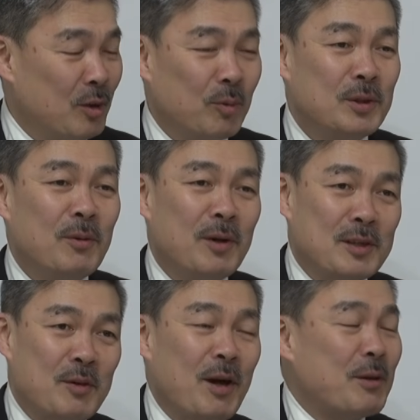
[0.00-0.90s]
もう日本
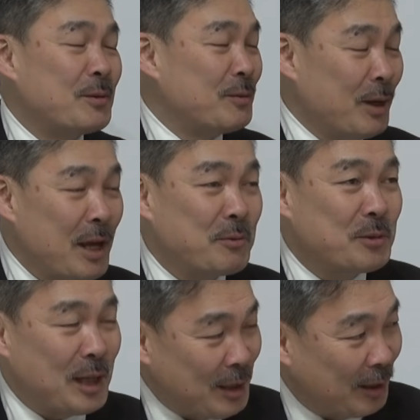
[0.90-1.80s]
経済和
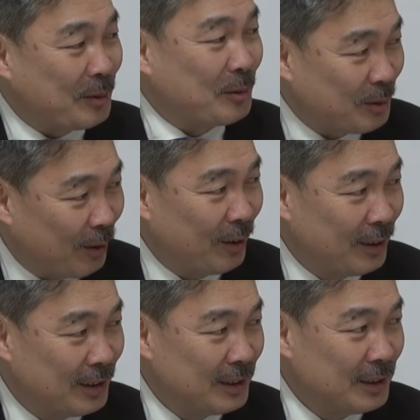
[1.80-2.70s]
訳じゃなってるとそ